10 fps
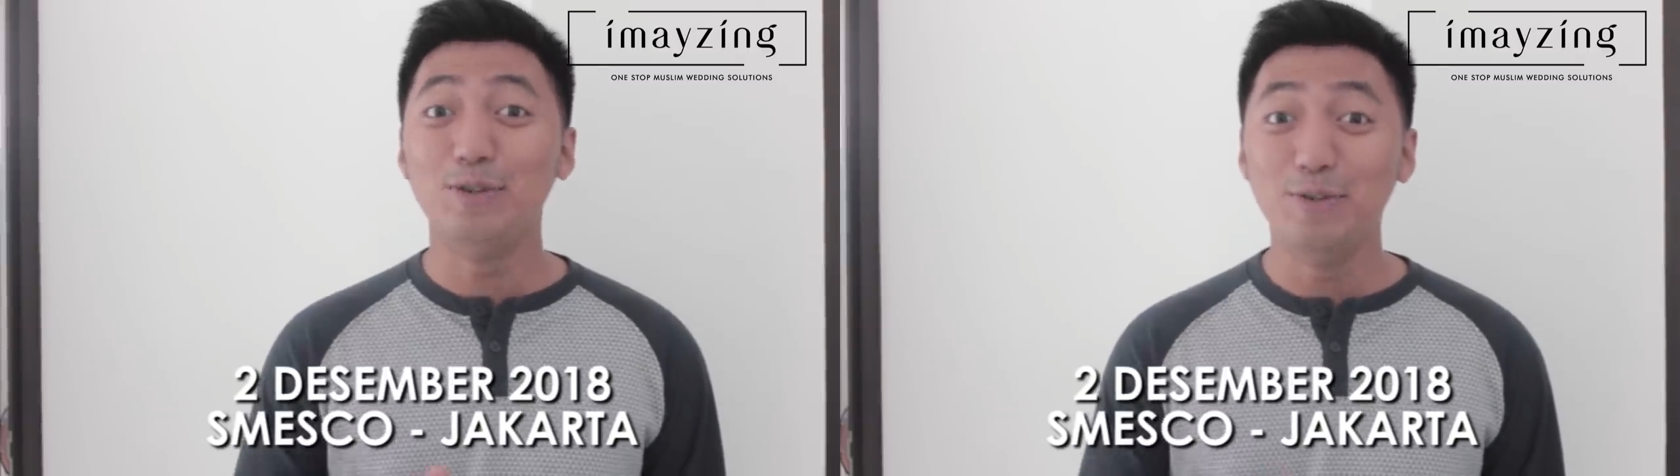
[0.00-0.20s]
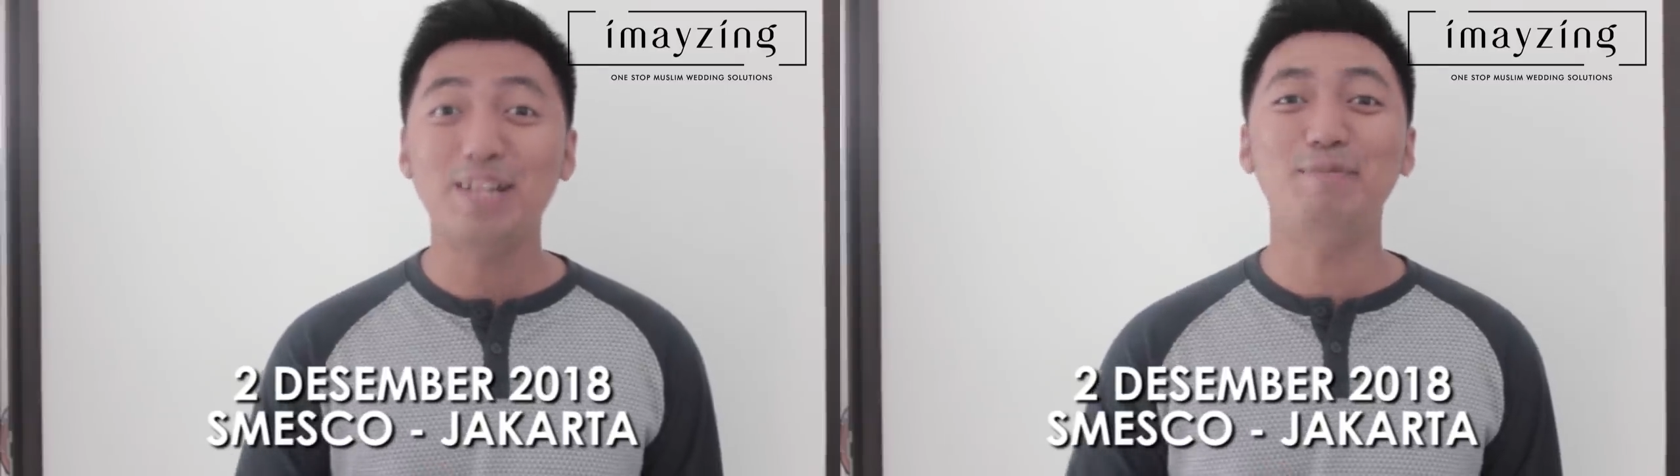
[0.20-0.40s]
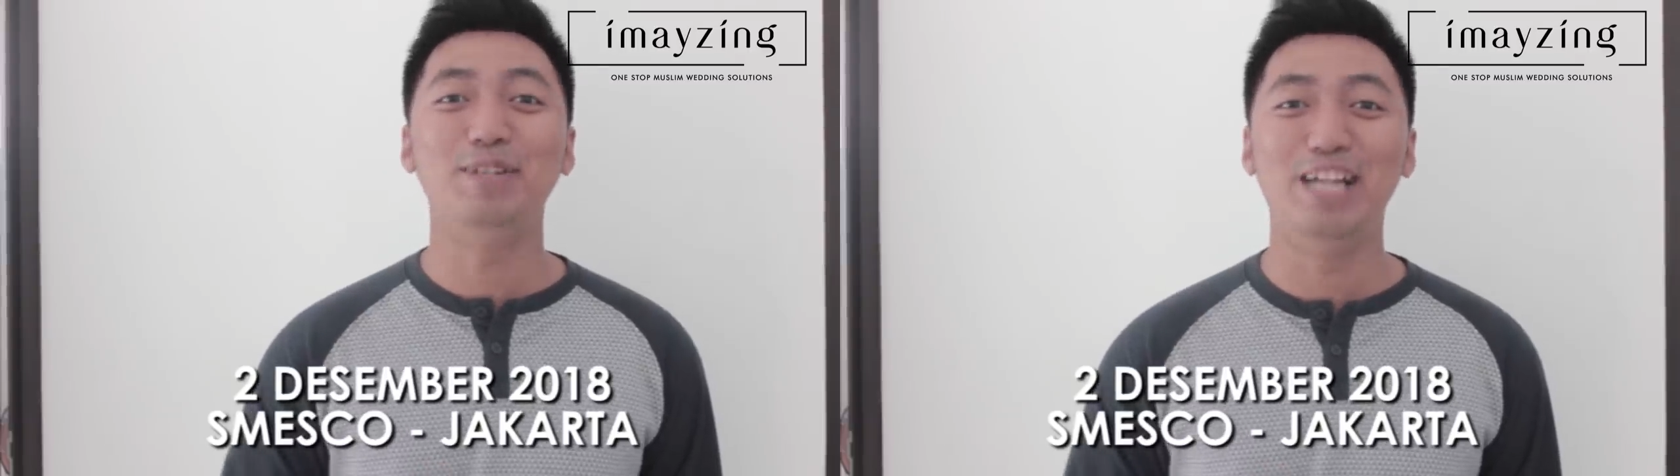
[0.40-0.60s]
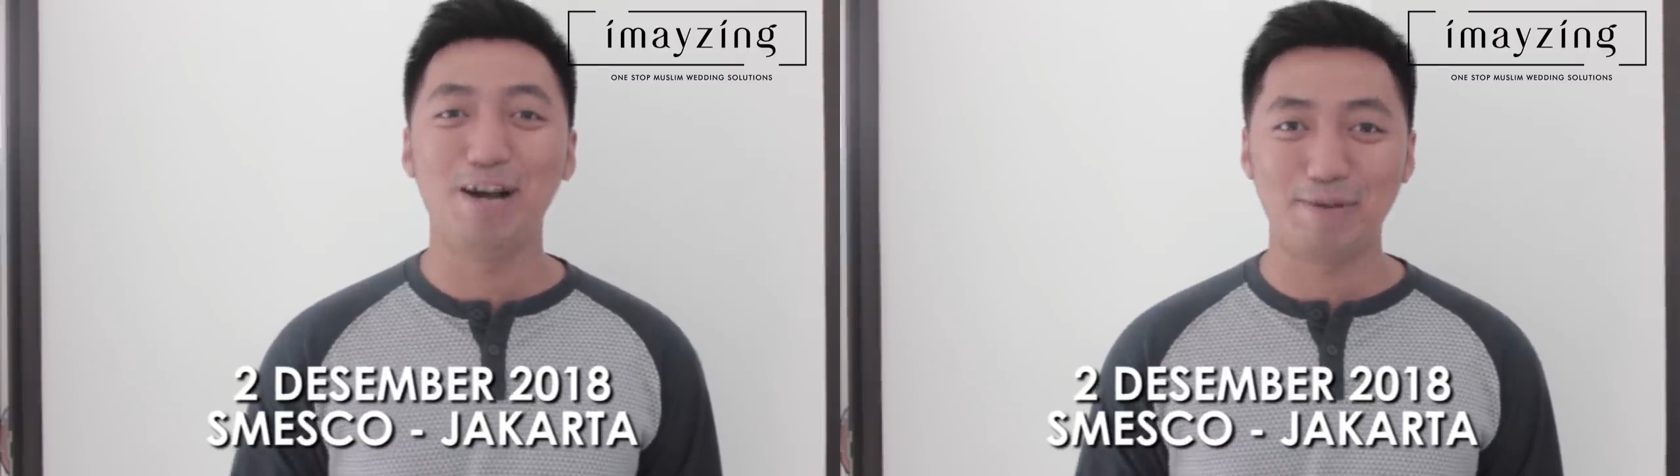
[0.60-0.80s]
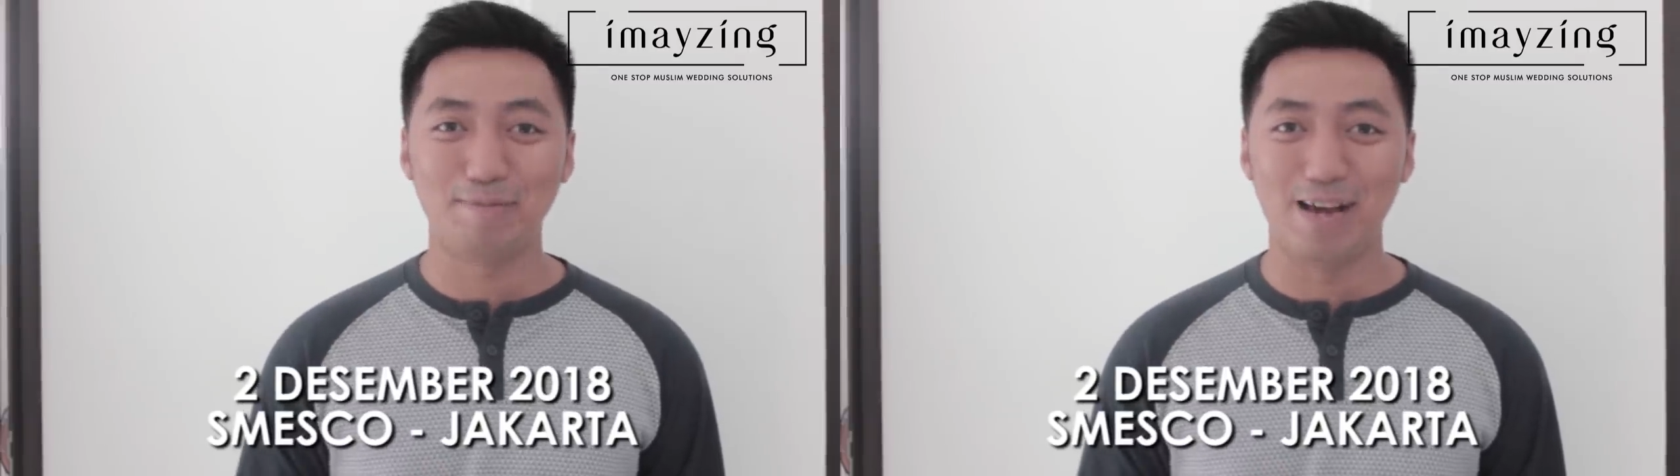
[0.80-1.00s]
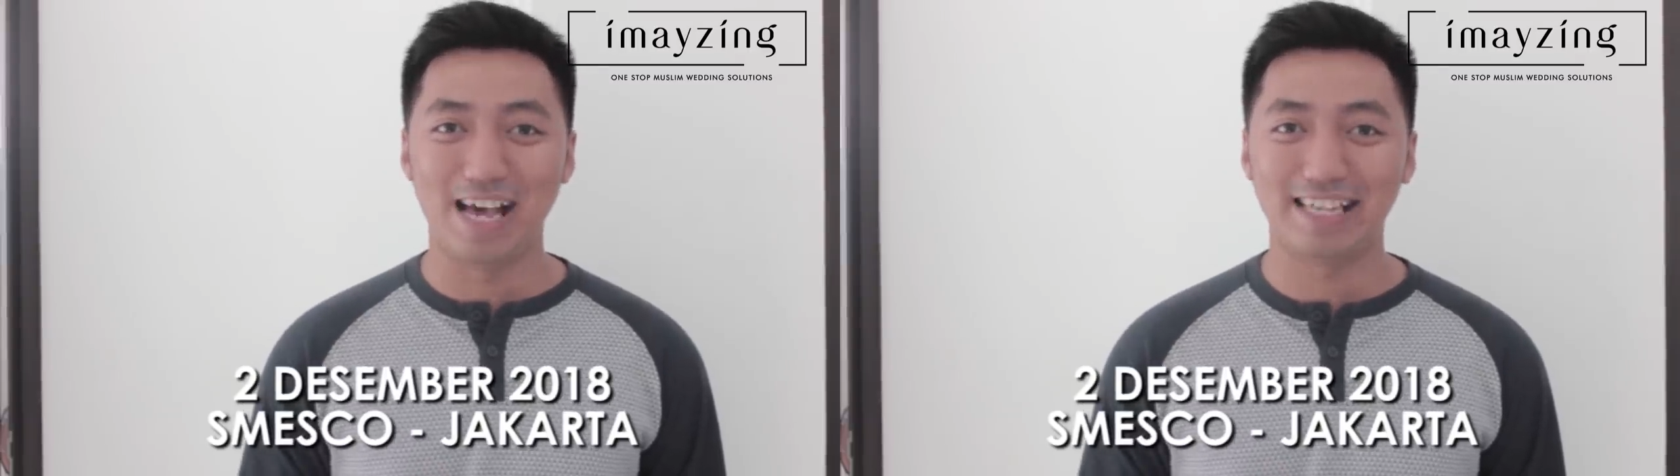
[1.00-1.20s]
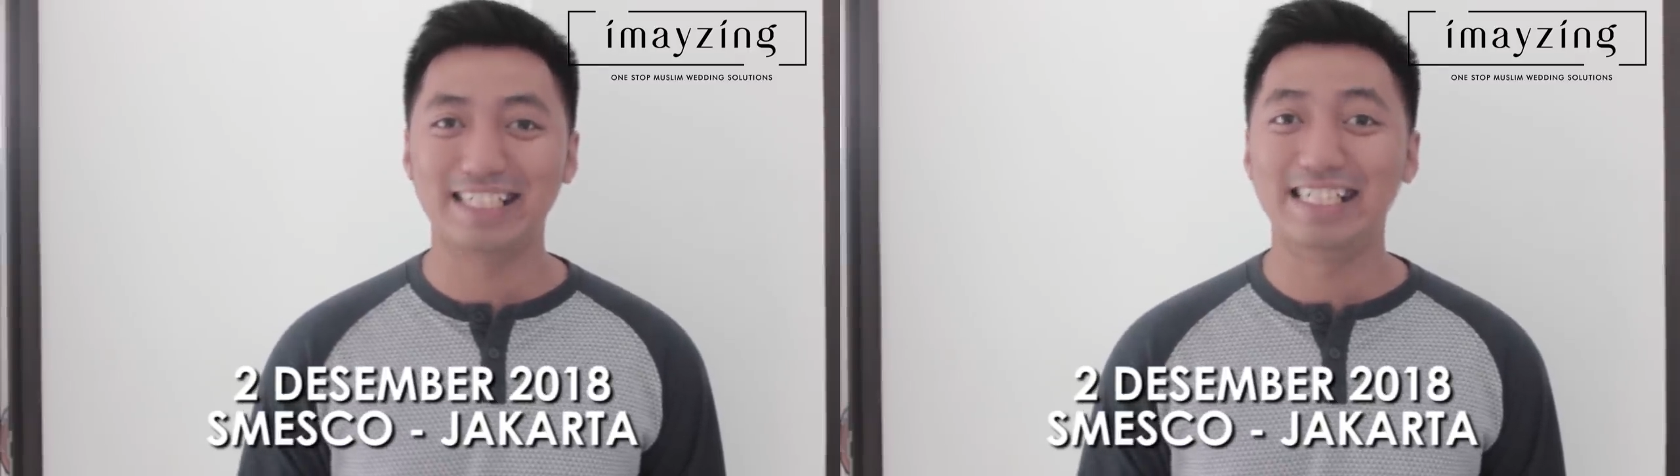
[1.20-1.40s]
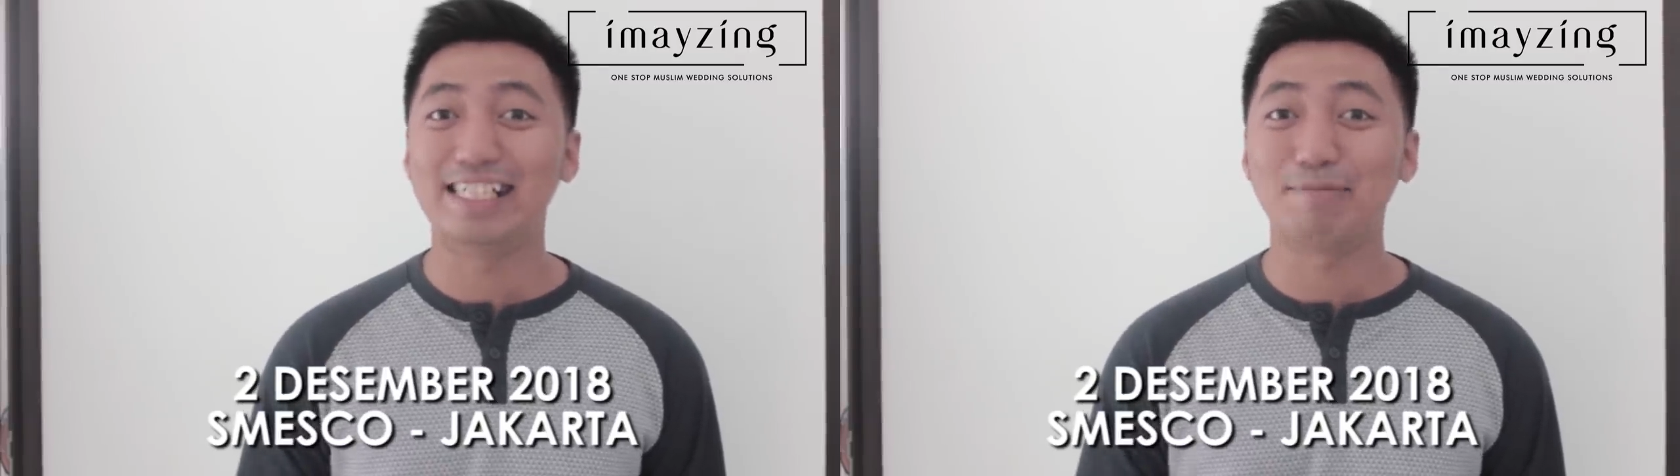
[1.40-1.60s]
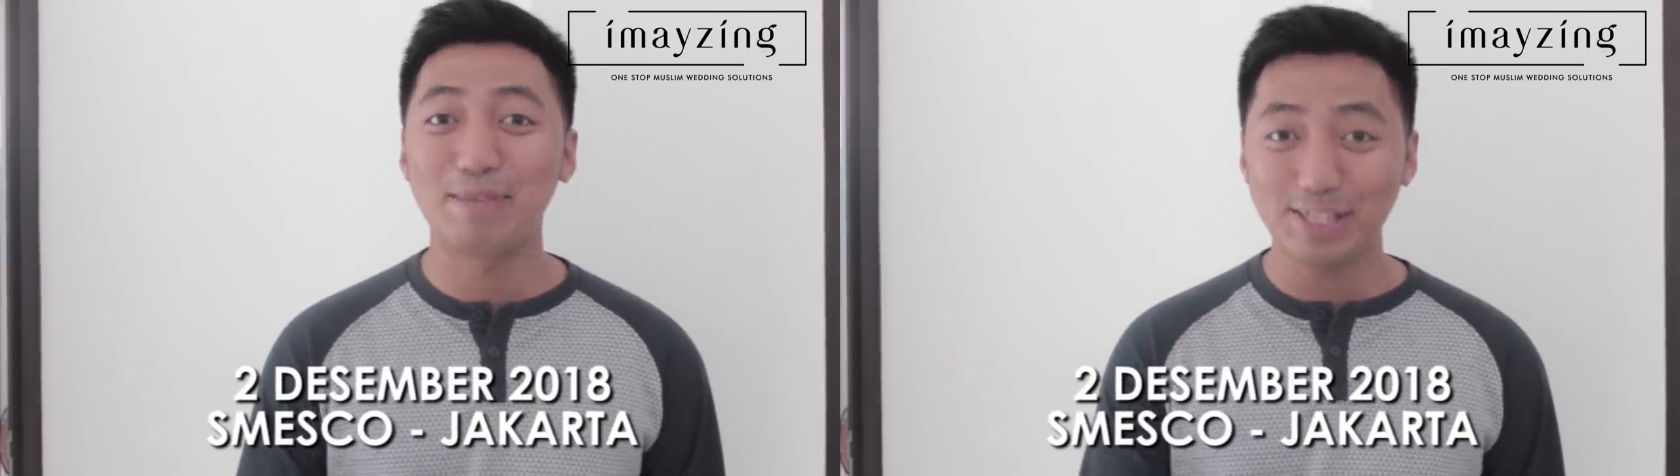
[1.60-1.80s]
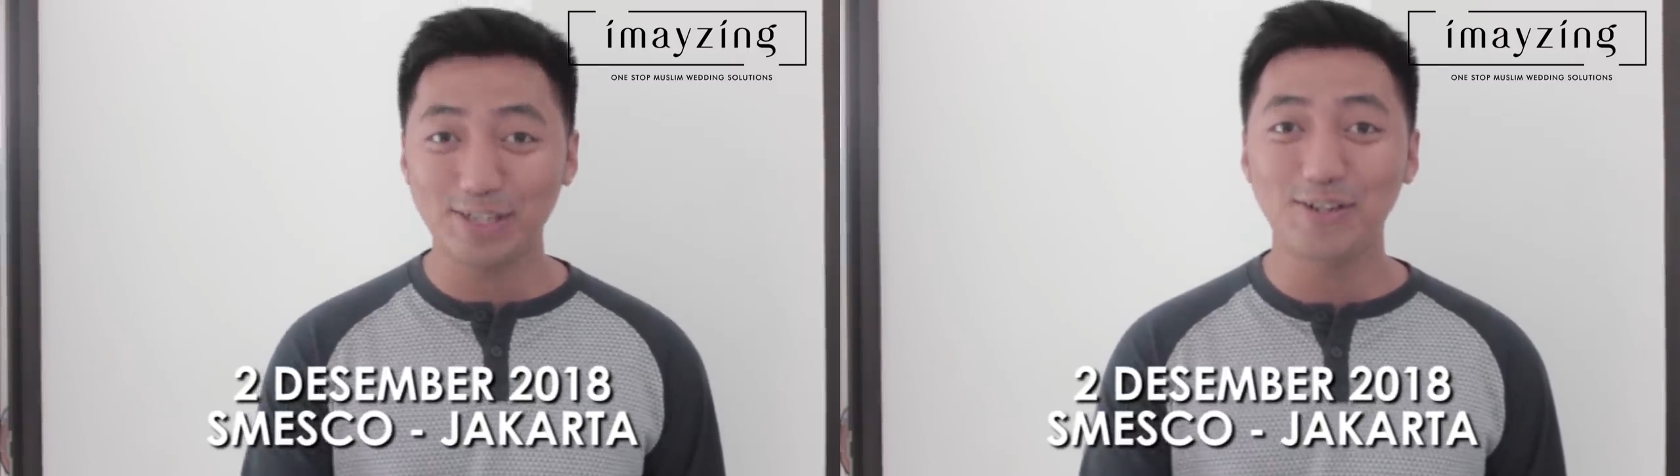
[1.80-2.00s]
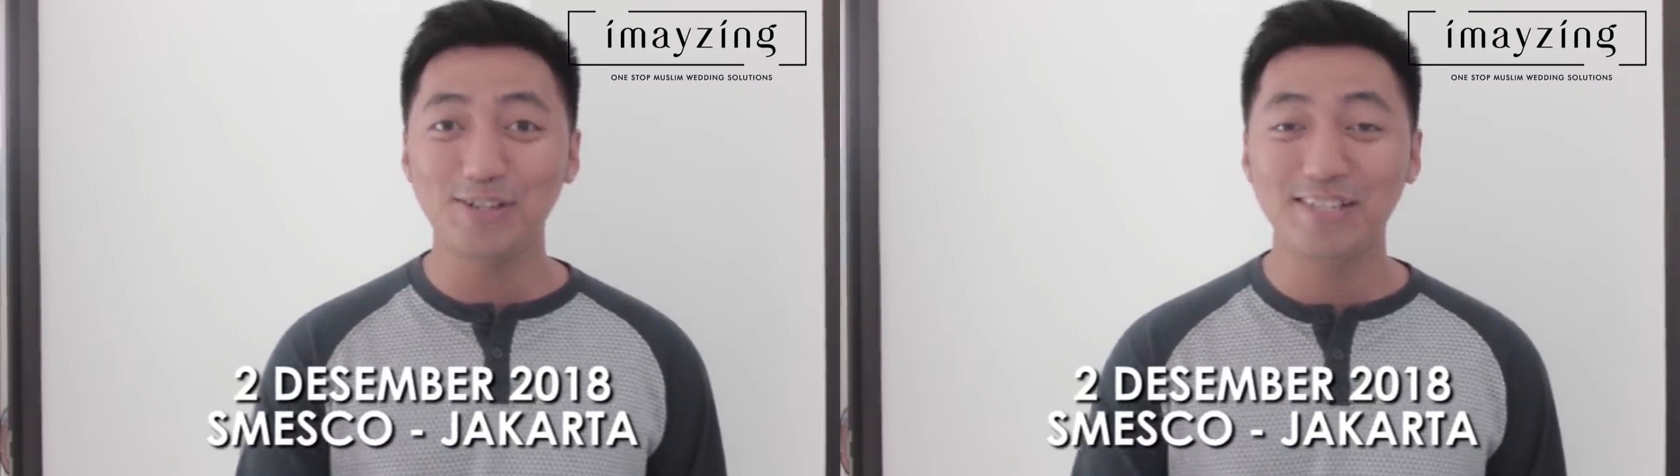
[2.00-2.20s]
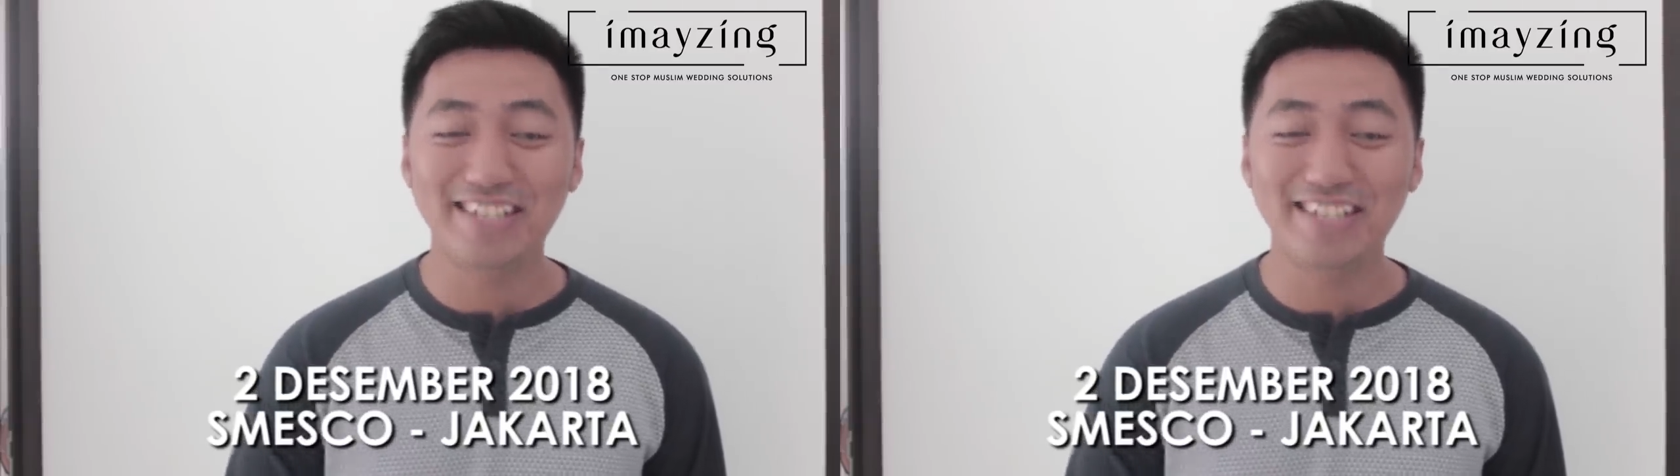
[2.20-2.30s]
2018 di Smesco,